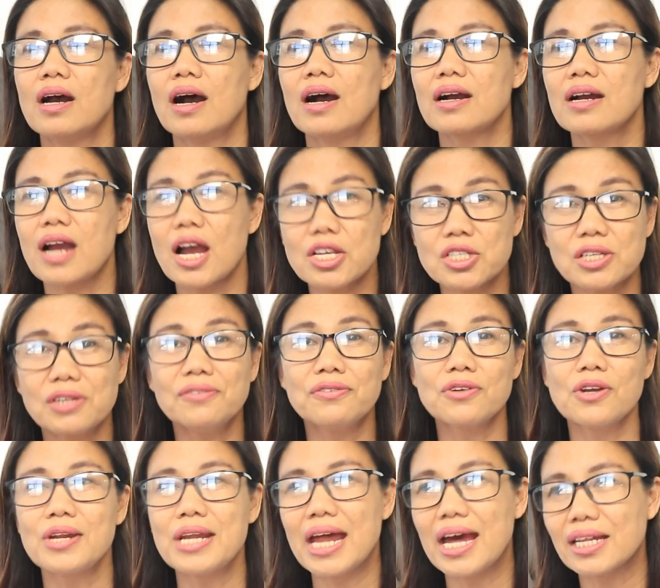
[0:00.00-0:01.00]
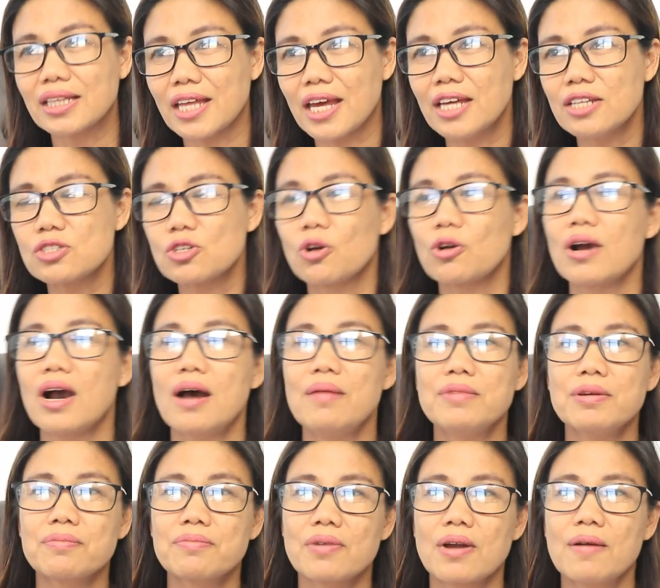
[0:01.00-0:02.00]
Ang cash inflow natin, so
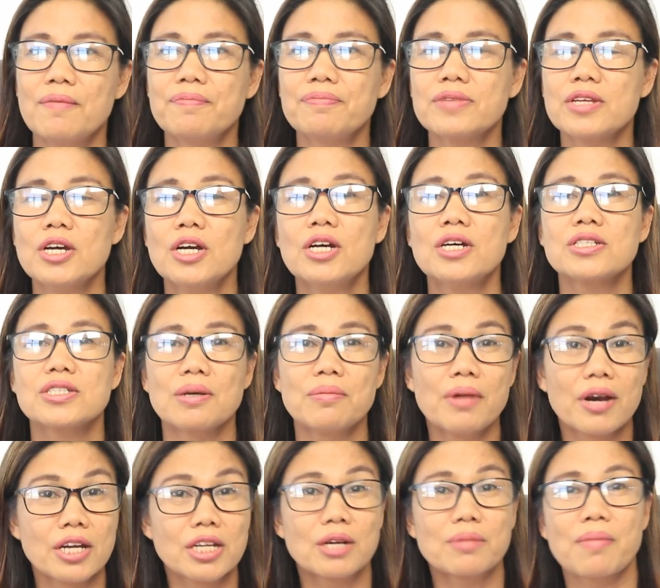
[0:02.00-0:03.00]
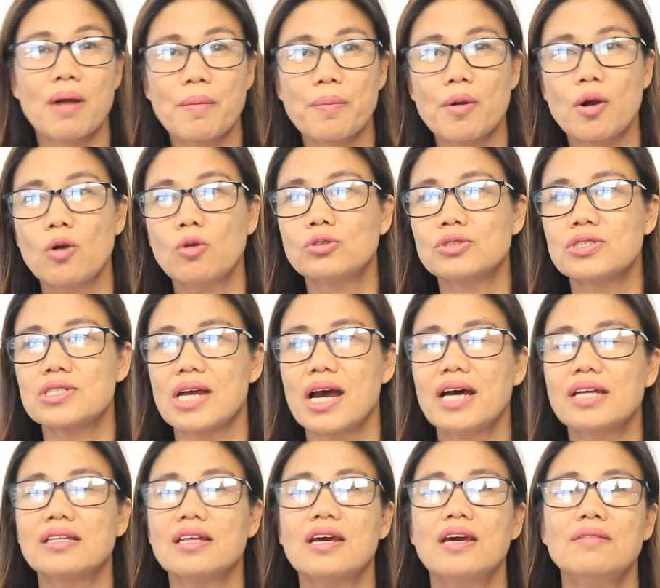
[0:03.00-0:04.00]
coming from sa mga nagpapakote
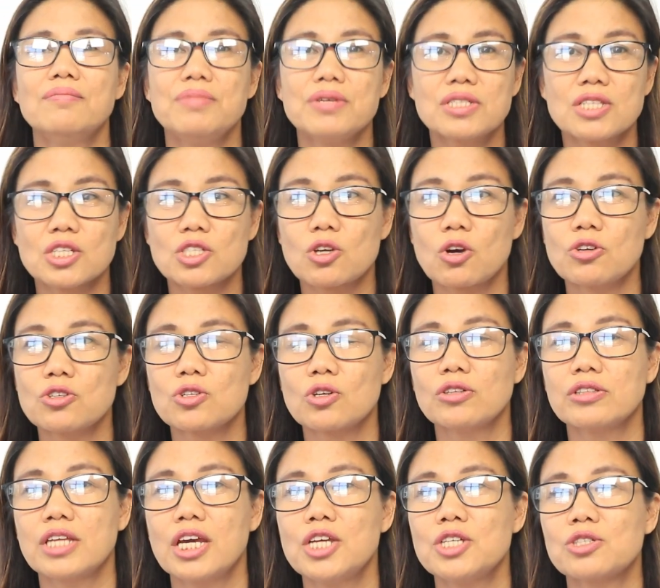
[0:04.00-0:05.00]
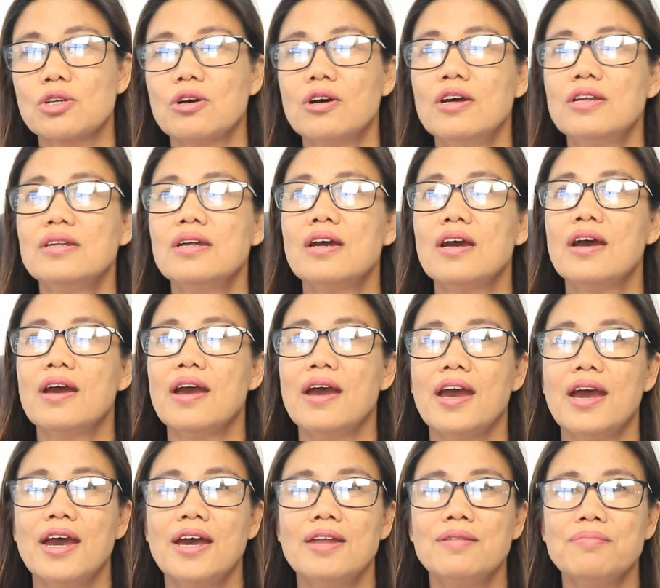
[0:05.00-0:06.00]
sa atin, business consultation,
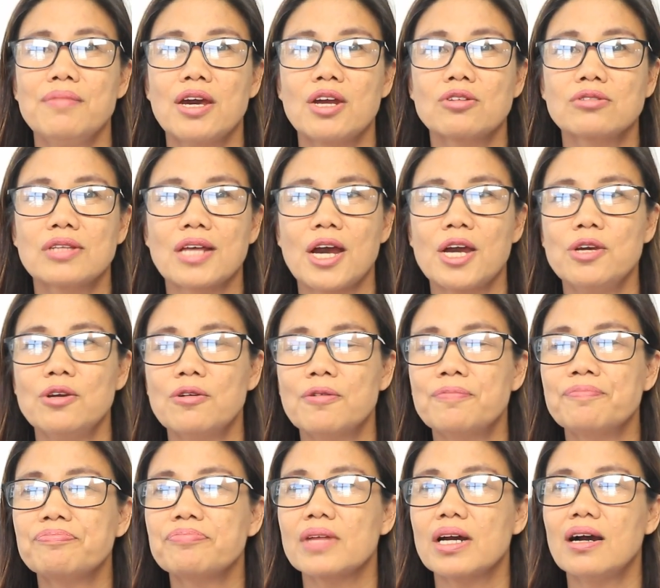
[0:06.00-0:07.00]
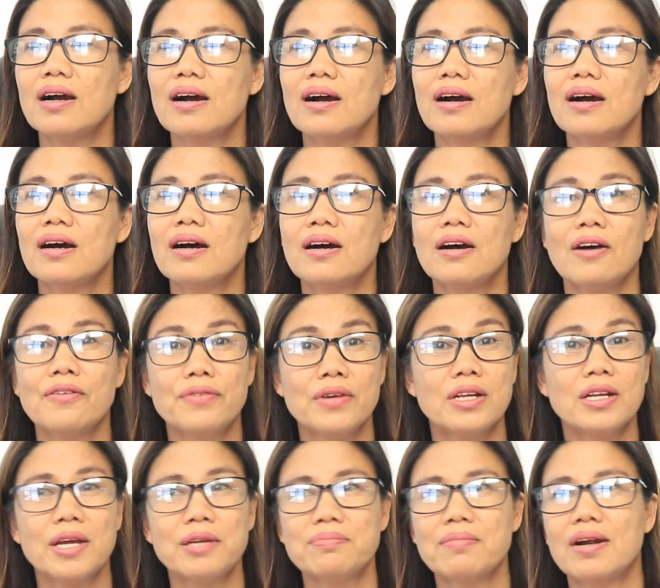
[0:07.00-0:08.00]
and meron tayong uh,
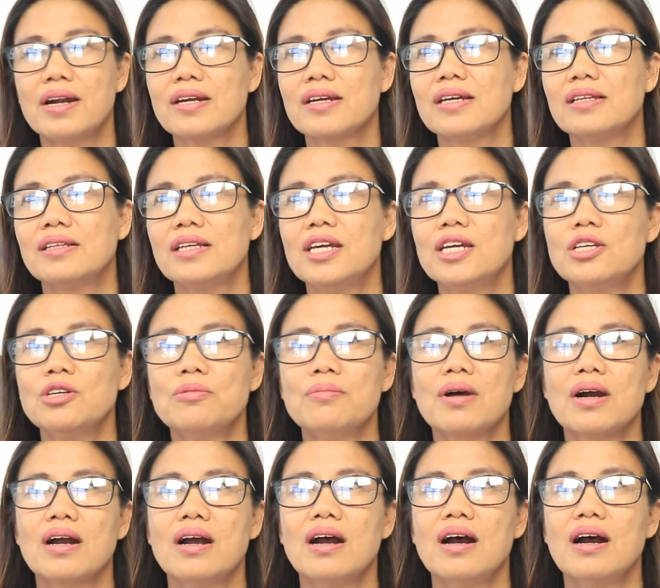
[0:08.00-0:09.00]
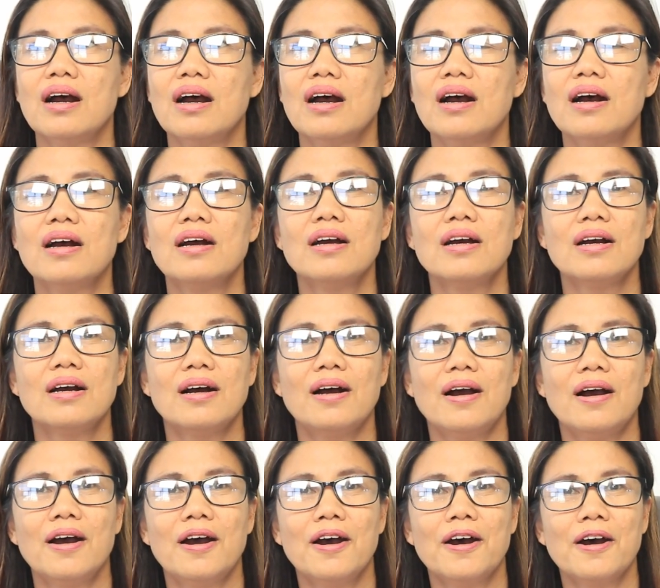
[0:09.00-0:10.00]
affiliate marketing, yung mga
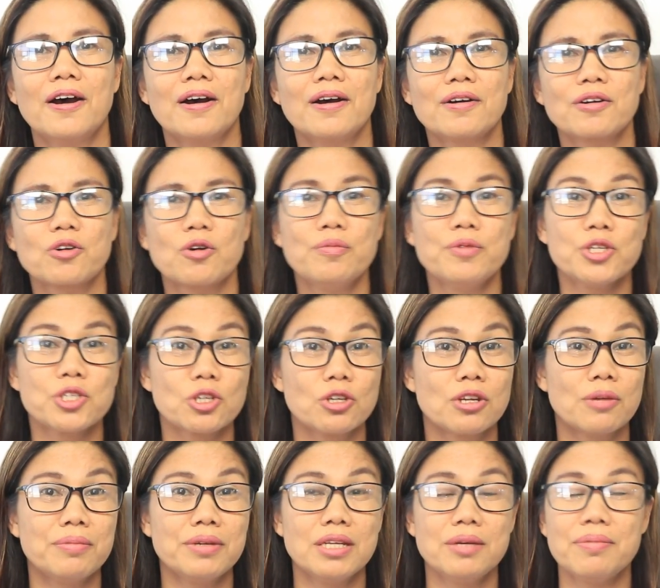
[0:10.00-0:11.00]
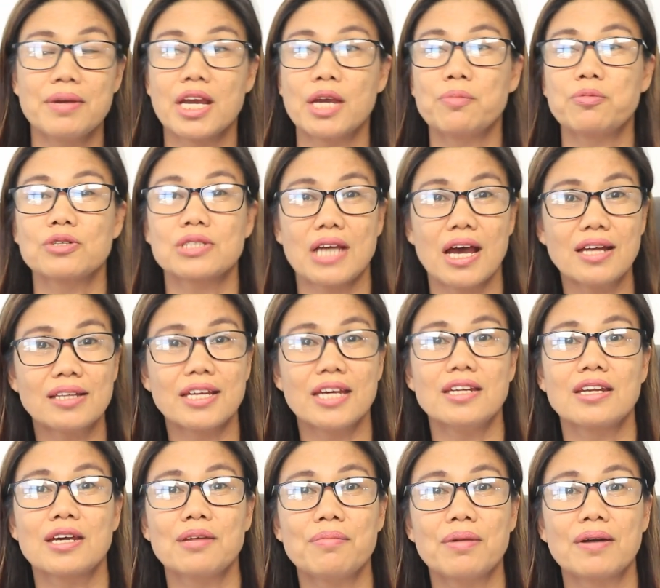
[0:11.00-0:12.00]
uh, commission na binibigay po sa
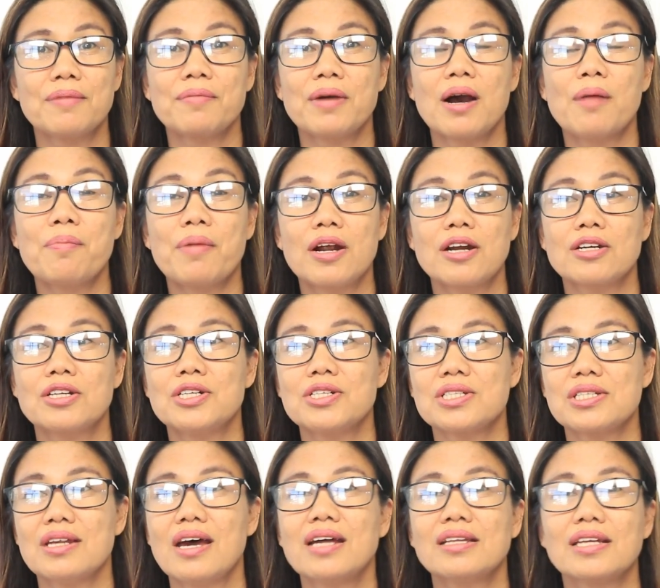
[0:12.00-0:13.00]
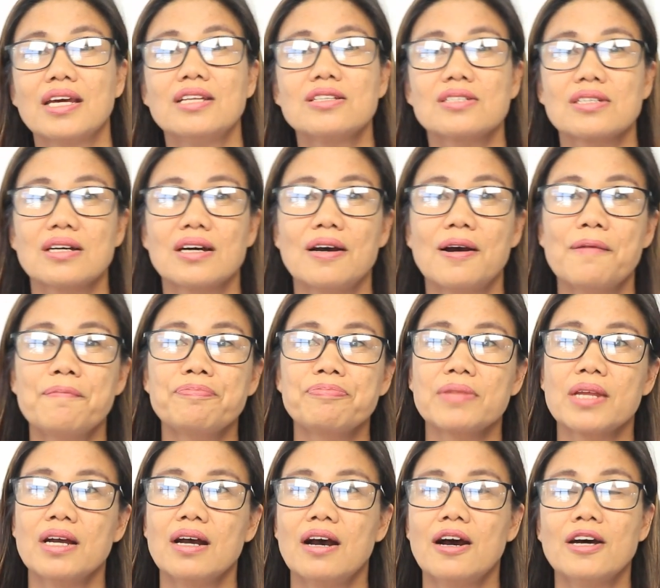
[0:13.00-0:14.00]
atin ng ibang mga partners natin sa
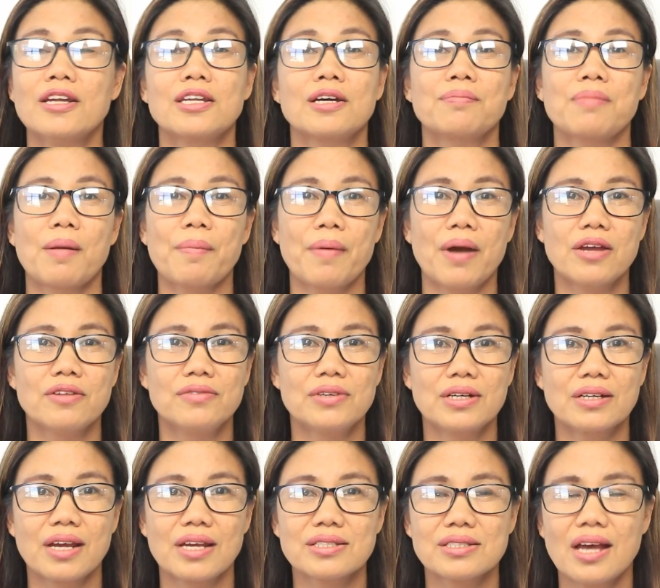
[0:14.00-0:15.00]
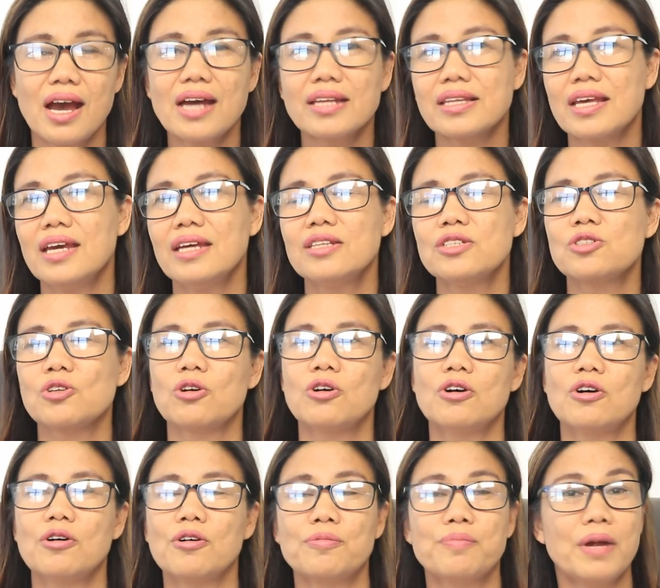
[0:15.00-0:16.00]
uh, nagpapa-advertise sa atin.
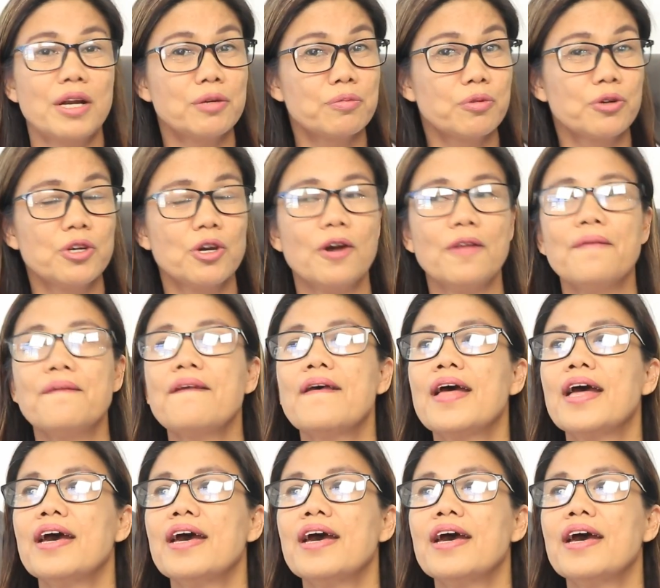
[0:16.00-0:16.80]
So, part po yon.